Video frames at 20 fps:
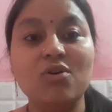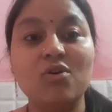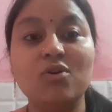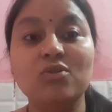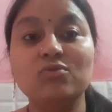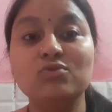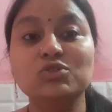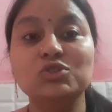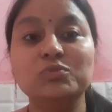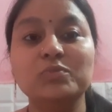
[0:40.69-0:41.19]
और
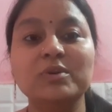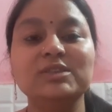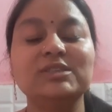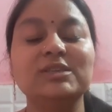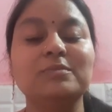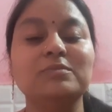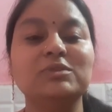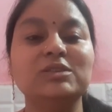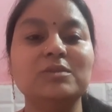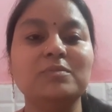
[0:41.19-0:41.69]
उसमें
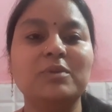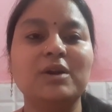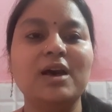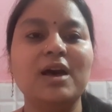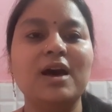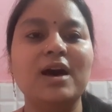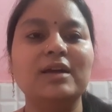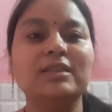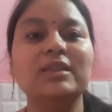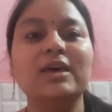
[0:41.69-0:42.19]
सबसे बड़ा
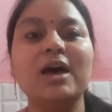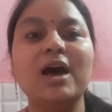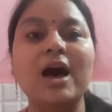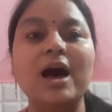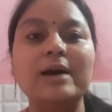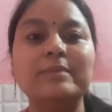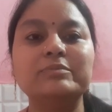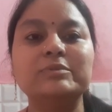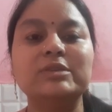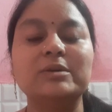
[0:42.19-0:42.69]
हाथ है
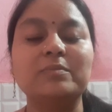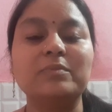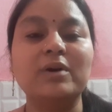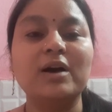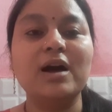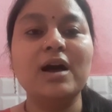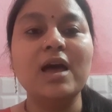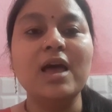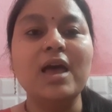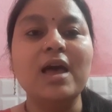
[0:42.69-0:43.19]
आप
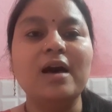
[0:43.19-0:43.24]
सबका